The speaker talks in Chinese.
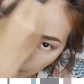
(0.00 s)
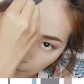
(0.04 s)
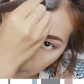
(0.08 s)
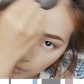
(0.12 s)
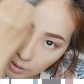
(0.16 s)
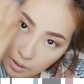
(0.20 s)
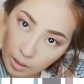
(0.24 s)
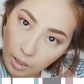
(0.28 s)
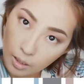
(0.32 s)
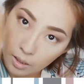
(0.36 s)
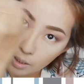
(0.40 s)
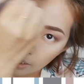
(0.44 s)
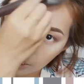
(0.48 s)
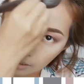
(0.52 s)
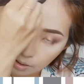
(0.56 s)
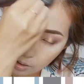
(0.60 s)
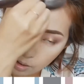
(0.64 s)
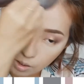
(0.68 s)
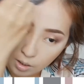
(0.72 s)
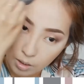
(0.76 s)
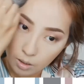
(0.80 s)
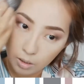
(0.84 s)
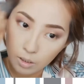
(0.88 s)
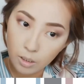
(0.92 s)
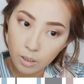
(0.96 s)
它碰到脸的
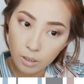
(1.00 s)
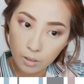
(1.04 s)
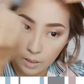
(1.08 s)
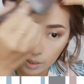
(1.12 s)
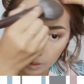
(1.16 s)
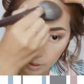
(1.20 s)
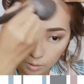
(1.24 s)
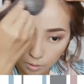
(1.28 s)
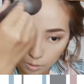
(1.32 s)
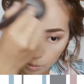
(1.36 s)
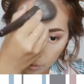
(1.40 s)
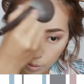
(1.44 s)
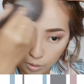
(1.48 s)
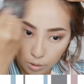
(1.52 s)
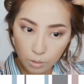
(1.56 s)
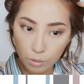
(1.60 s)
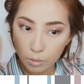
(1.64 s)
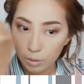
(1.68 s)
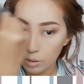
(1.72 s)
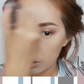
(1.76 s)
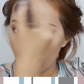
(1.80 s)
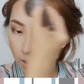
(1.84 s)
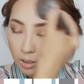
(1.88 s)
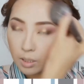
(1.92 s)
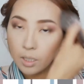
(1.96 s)
时候啊，你是
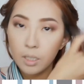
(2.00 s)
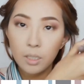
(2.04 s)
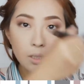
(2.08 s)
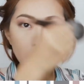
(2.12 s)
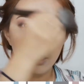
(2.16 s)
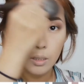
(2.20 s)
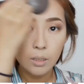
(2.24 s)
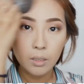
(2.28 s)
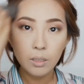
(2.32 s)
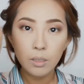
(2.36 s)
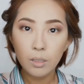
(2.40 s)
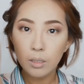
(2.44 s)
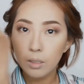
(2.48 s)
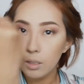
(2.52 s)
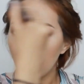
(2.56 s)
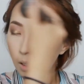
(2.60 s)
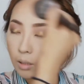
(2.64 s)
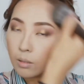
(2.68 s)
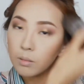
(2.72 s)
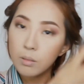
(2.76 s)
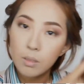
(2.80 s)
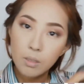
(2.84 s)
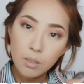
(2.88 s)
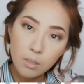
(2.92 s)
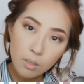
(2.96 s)
觉得像一
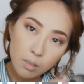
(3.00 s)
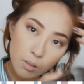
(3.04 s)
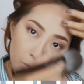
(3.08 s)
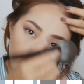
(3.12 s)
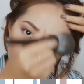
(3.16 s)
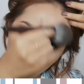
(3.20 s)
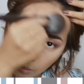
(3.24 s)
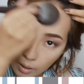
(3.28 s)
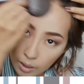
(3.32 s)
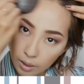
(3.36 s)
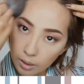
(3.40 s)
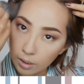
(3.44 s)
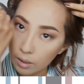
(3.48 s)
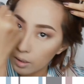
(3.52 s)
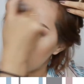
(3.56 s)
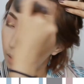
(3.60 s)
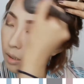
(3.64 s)
条丝缎